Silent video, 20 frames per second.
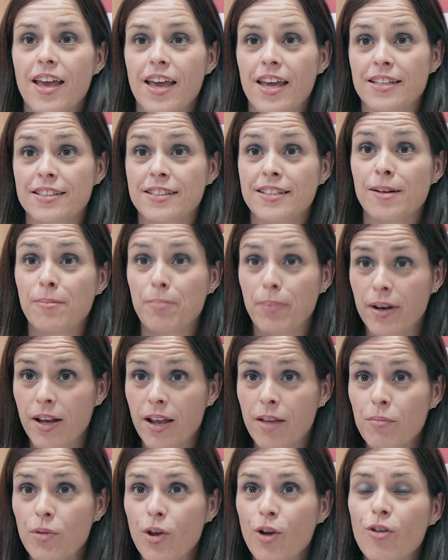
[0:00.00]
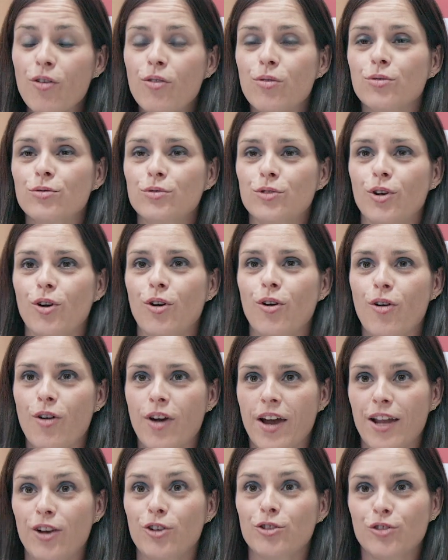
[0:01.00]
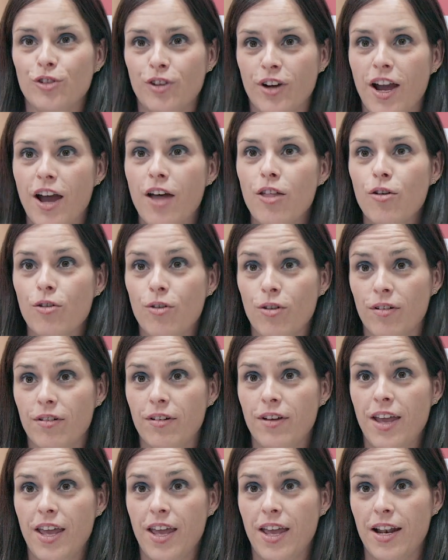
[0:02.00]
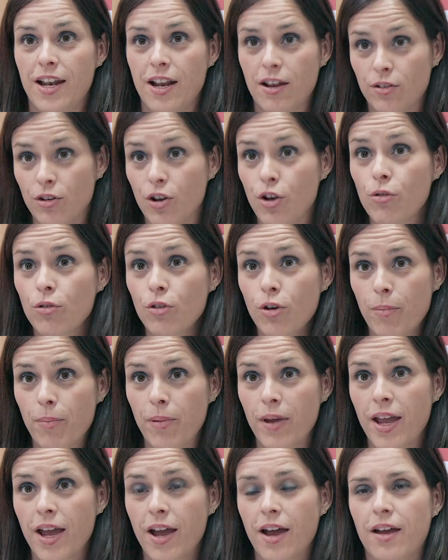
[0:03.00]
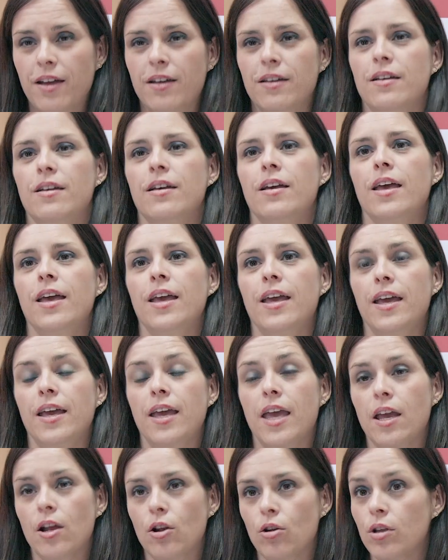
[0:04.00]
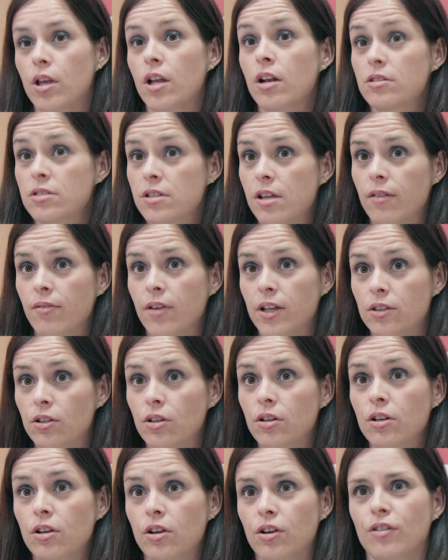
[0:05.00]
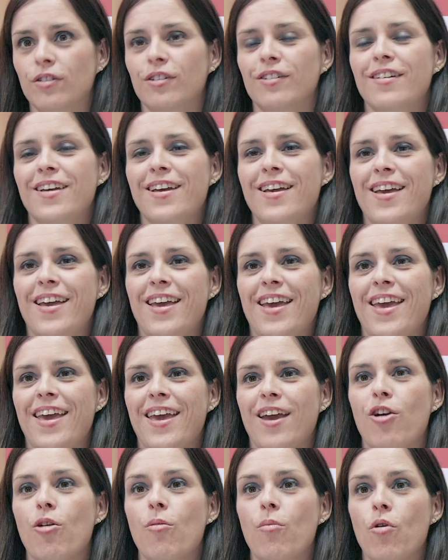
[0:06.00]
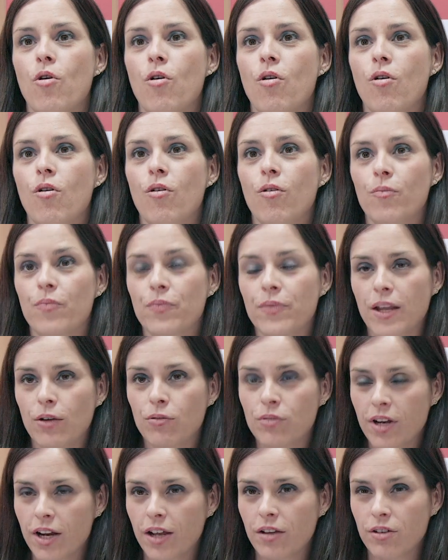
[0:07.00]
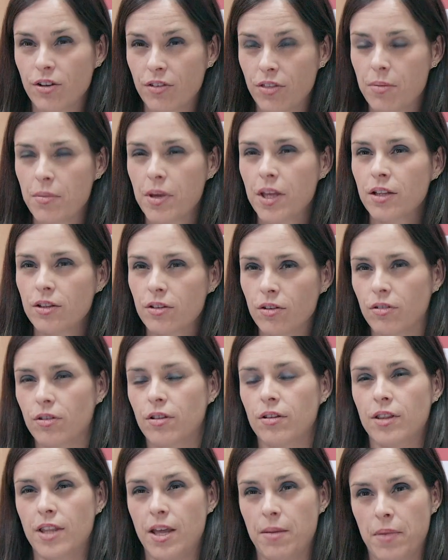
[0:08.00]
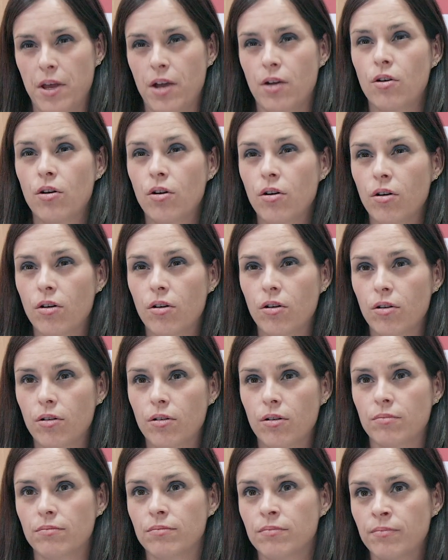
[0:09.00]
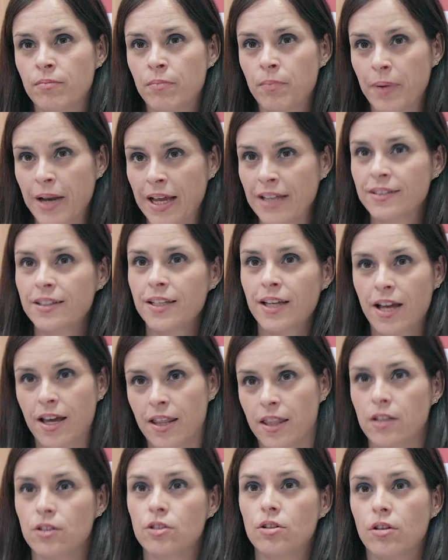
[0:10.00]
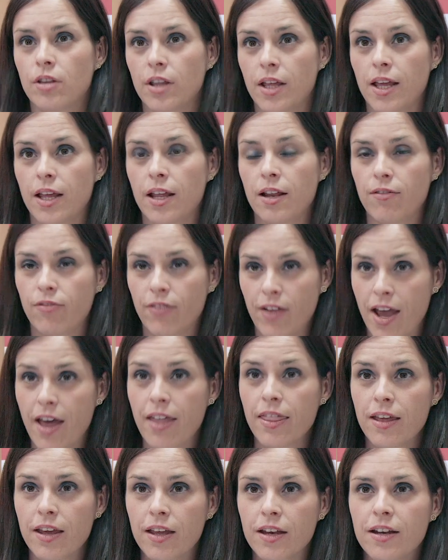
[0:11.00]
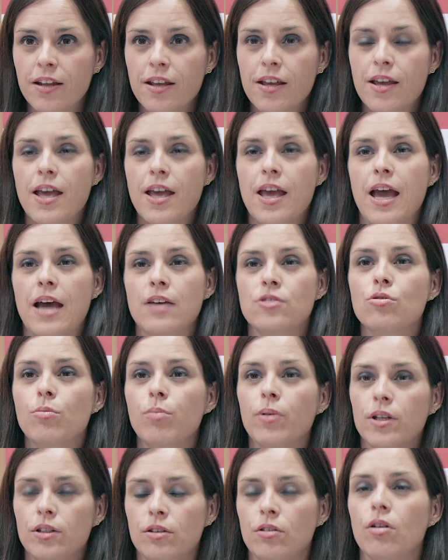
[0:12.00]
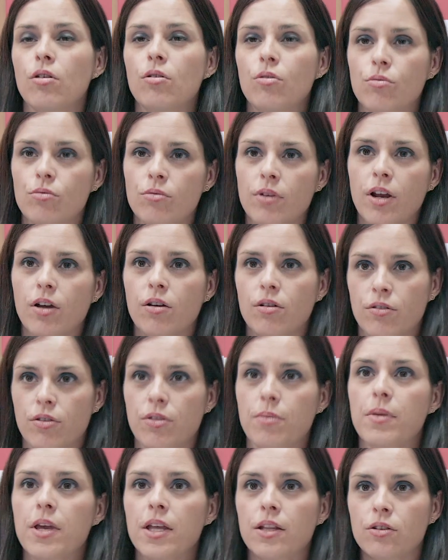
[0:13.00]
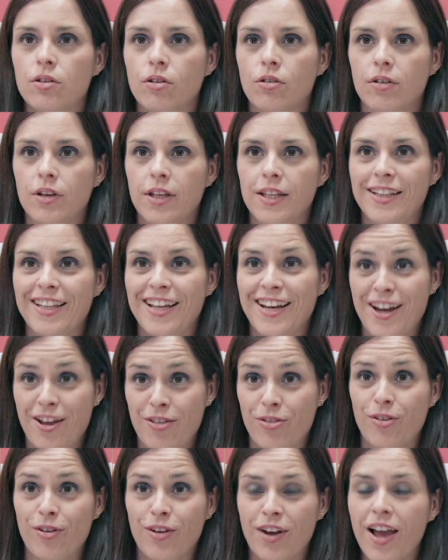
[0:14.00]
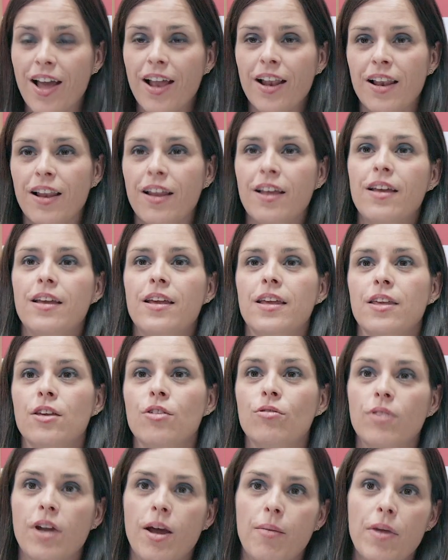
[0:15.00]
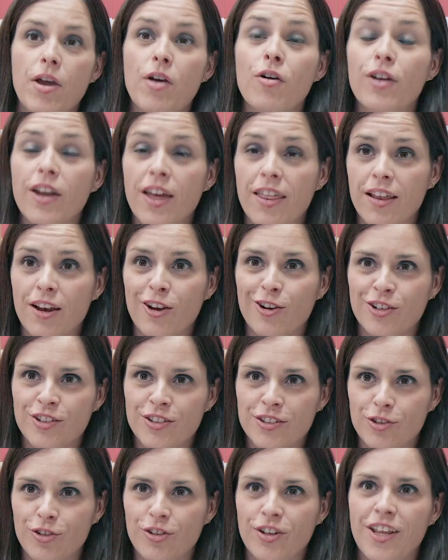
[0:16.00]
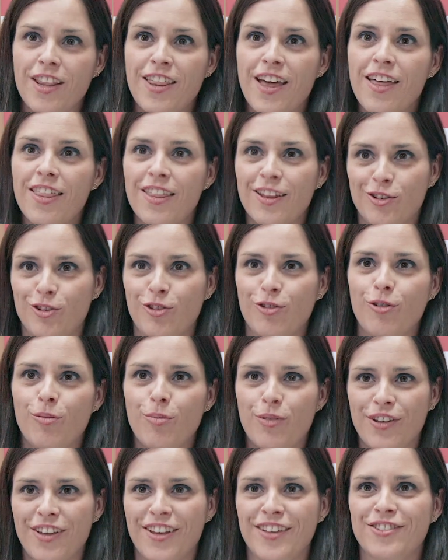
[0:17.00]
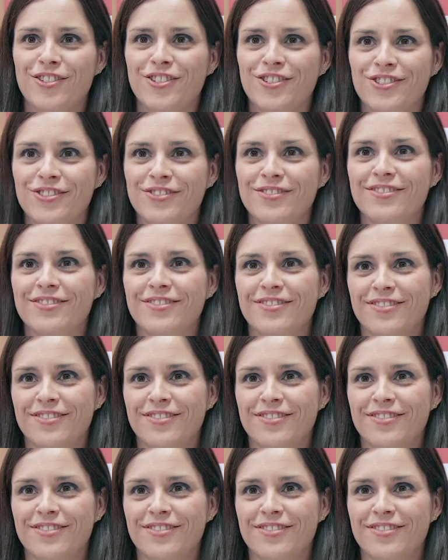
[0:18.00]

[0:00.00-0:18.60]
Este premio, junto con el otorgado en la Unión Europea, eh, que incluye el observatorio, eh, como un reconocimiento de mejor mm, práctica dentro del FEADER, ha supuesto un reconocimiento internacional y una mejora de la notoriedad de todo el proyecto.